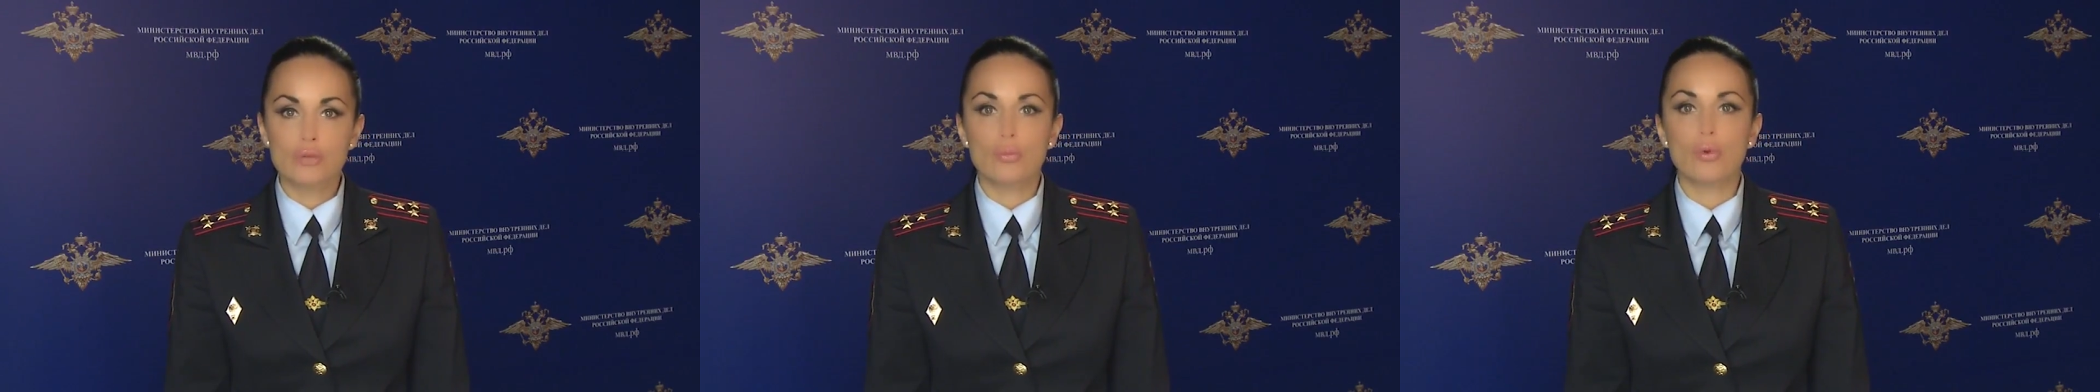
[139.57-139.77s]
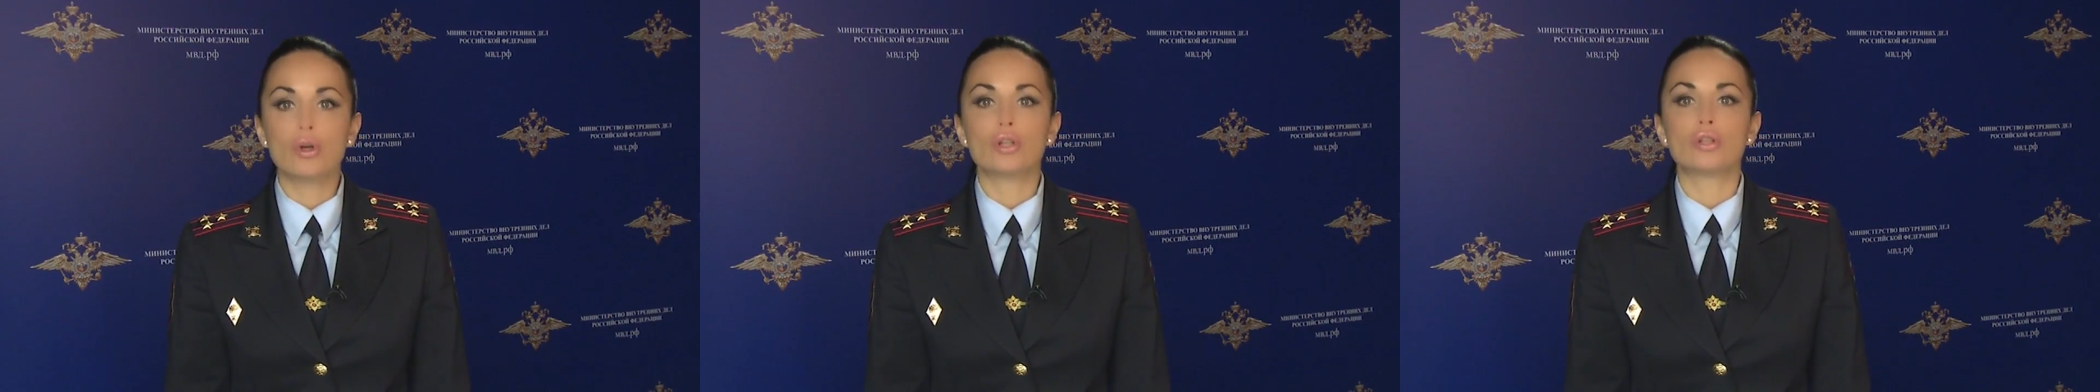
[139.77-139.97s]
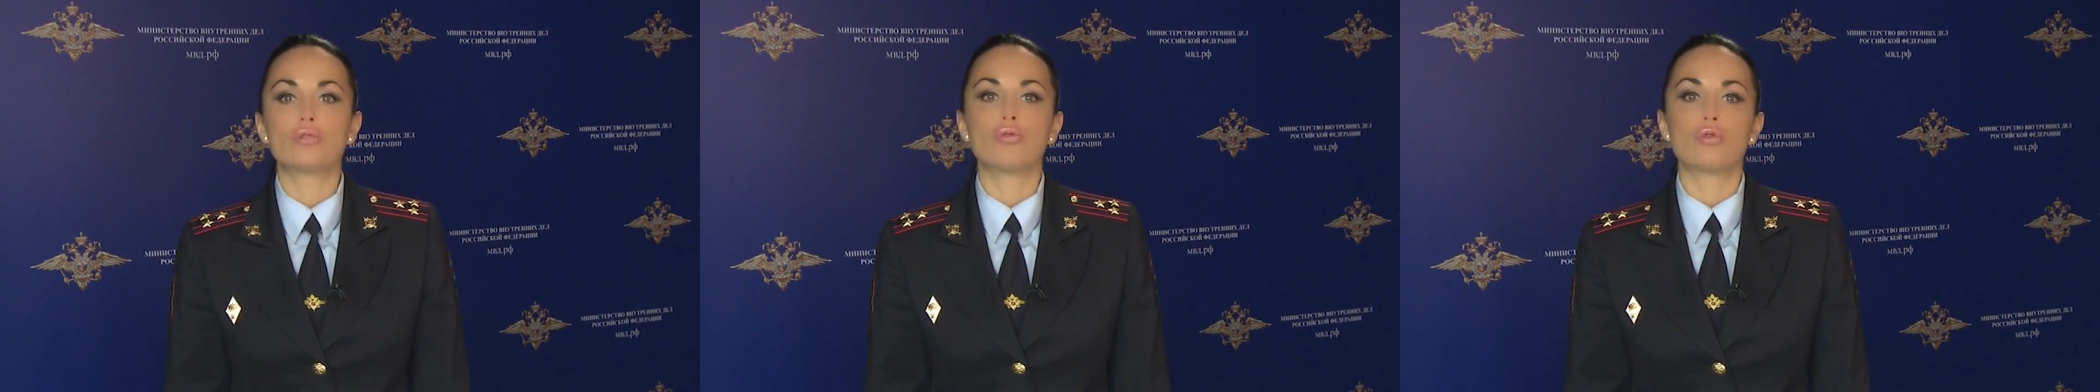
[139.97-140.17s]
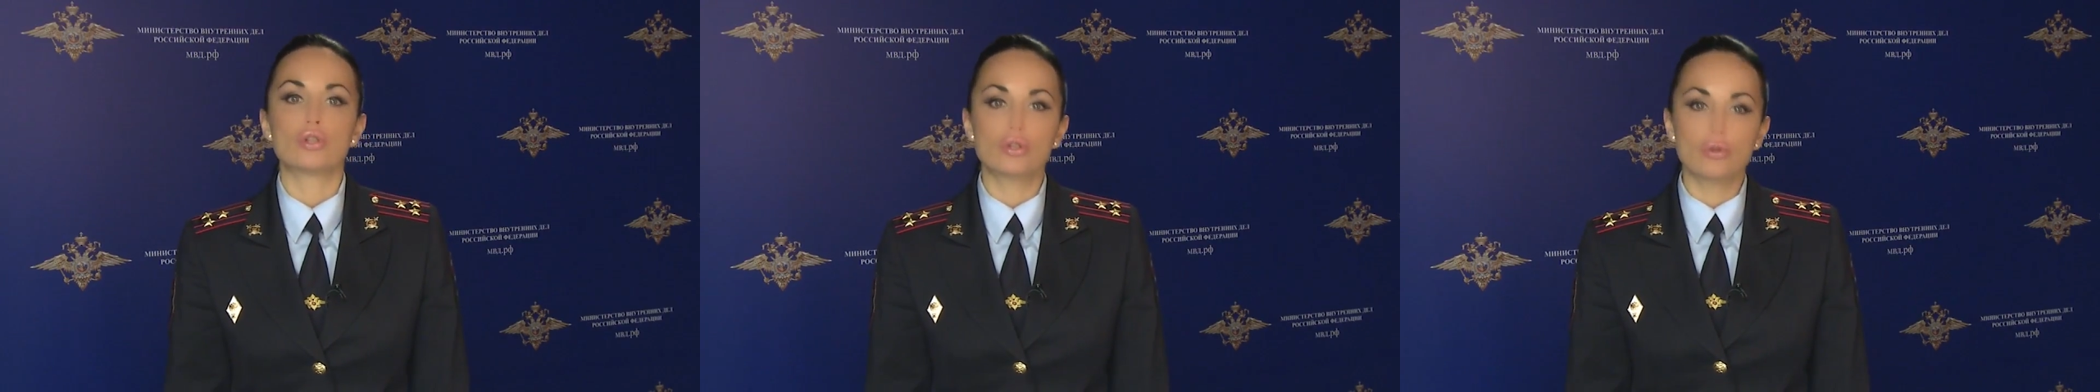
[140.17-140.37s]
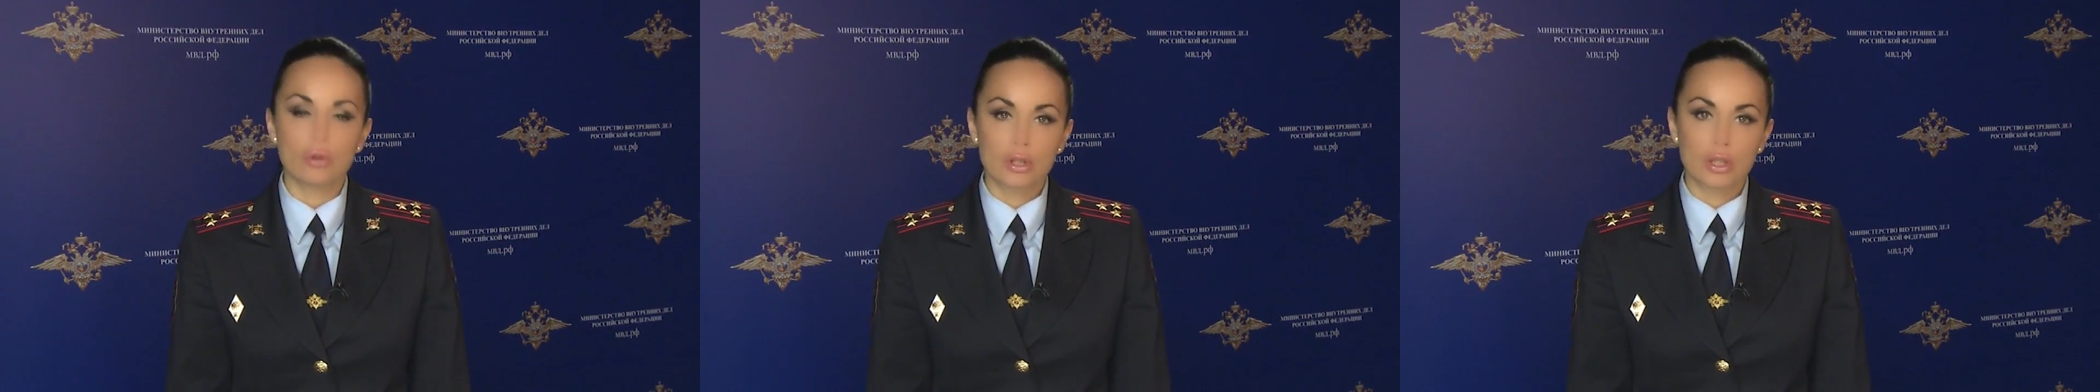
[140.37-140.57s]
более
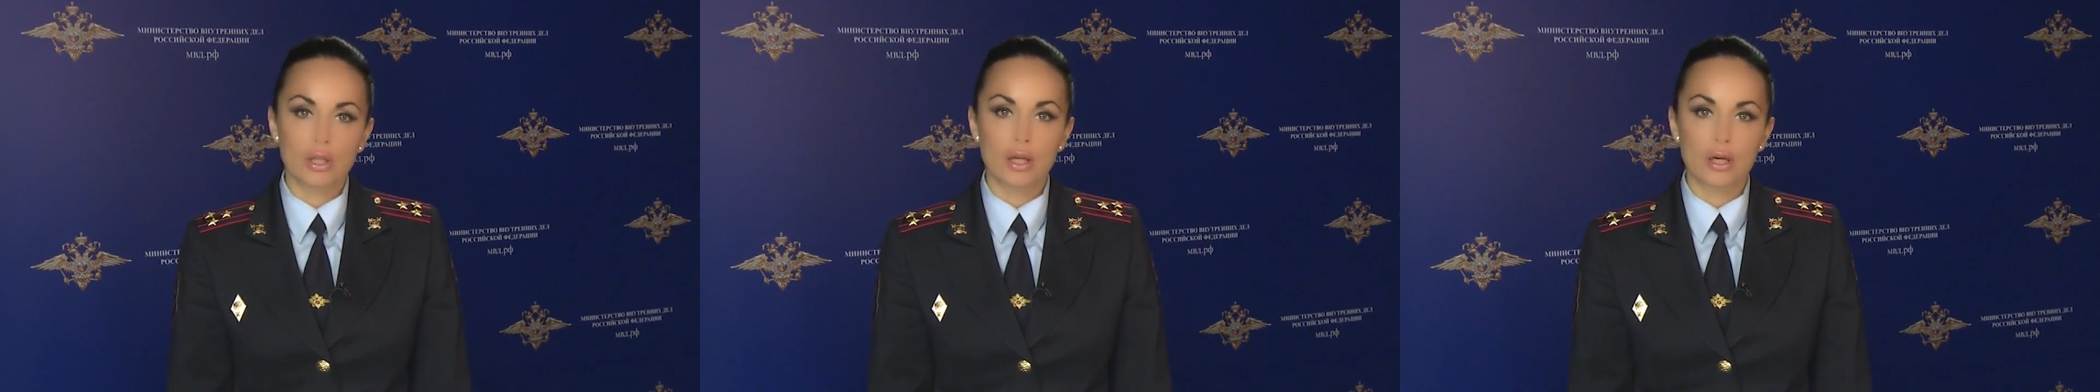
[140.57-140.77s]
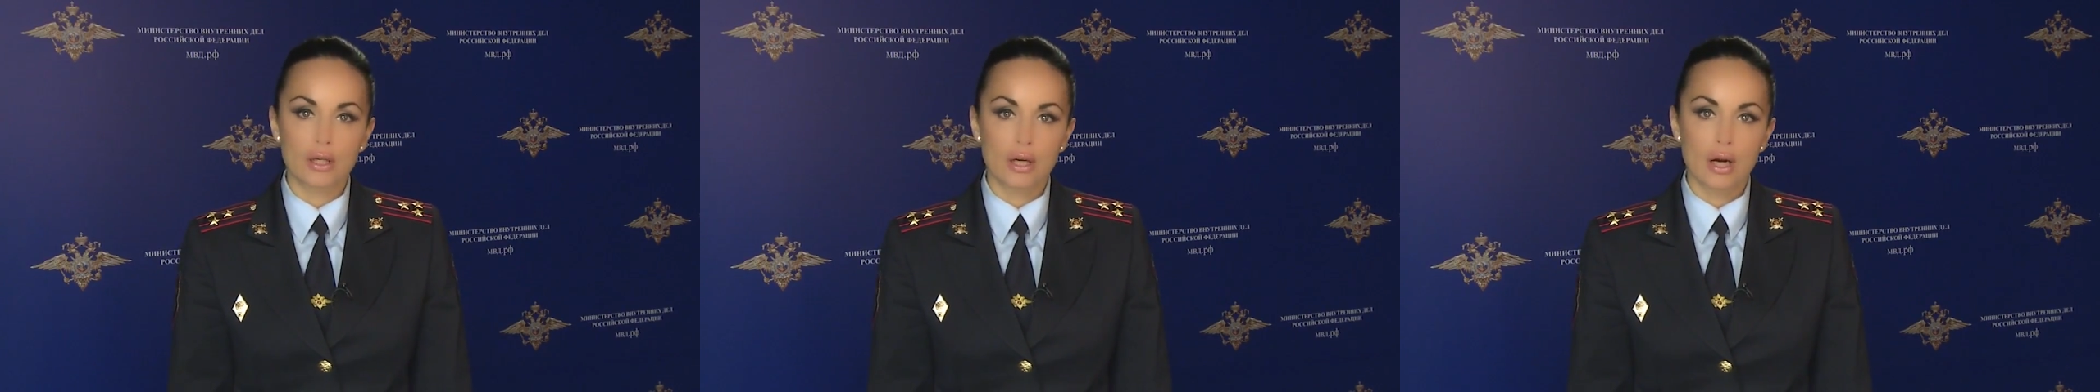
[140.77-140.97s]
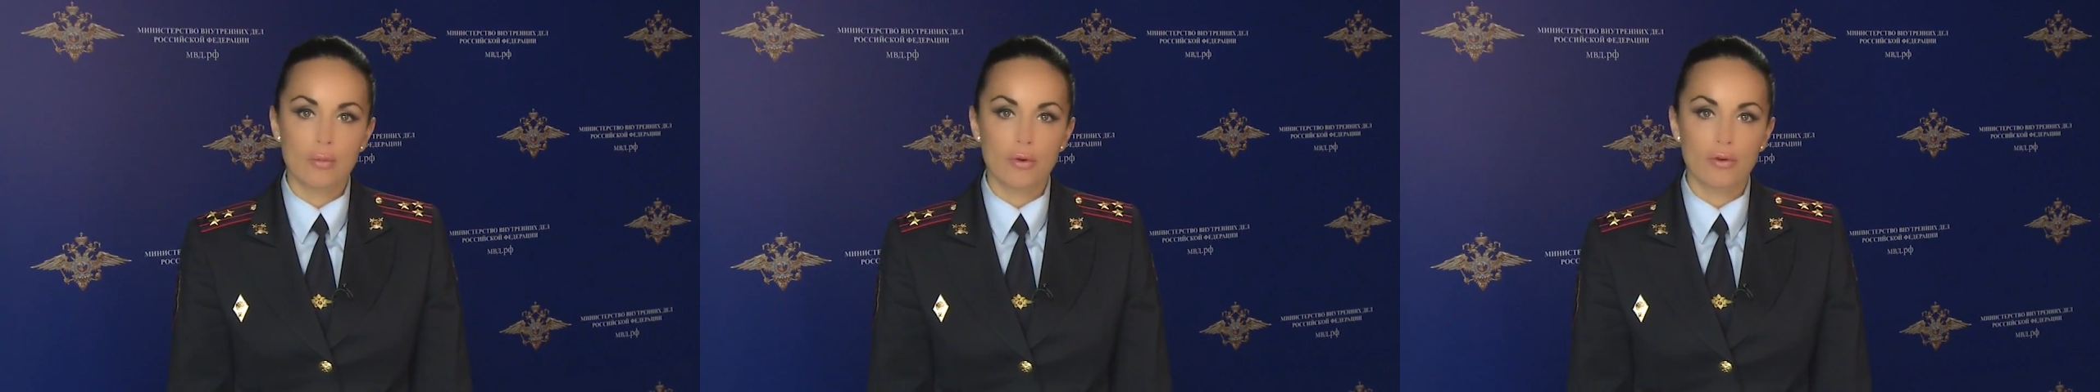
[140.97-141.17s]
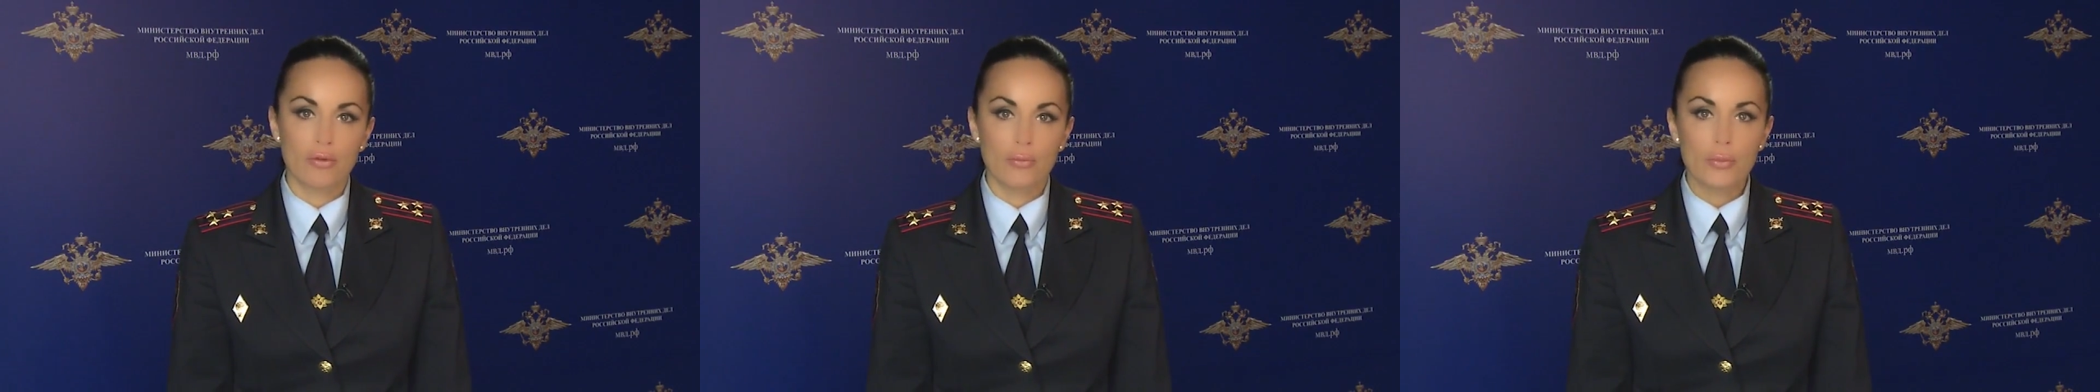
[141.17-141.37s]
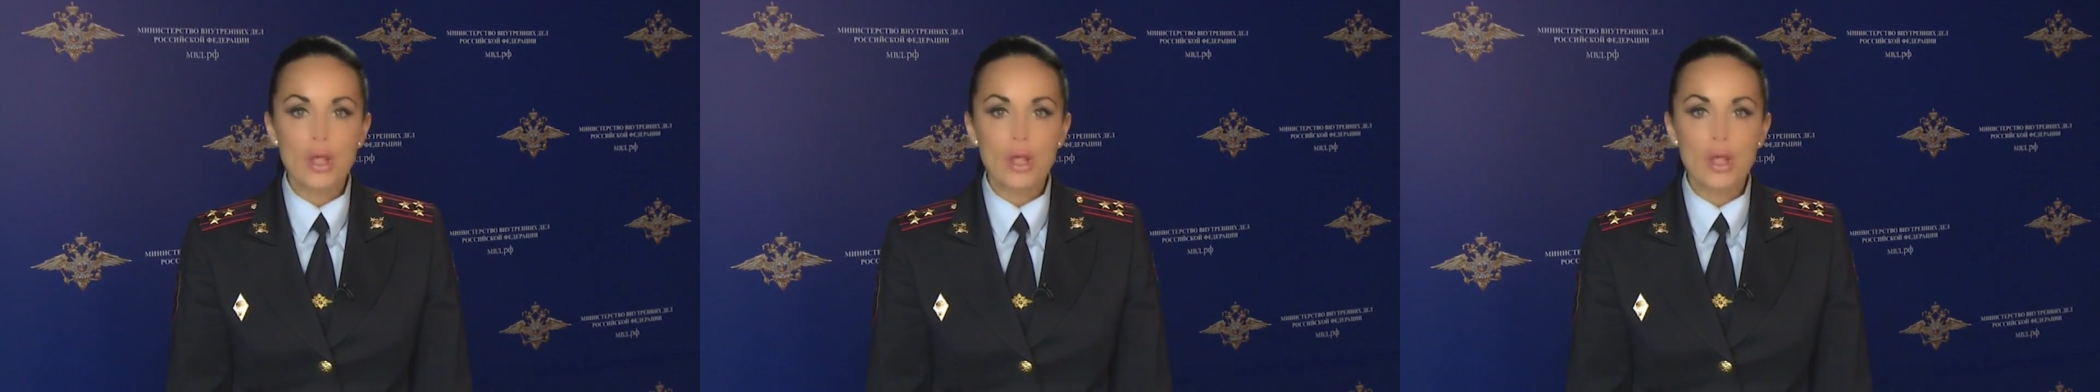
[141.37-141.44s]
200 килограммов.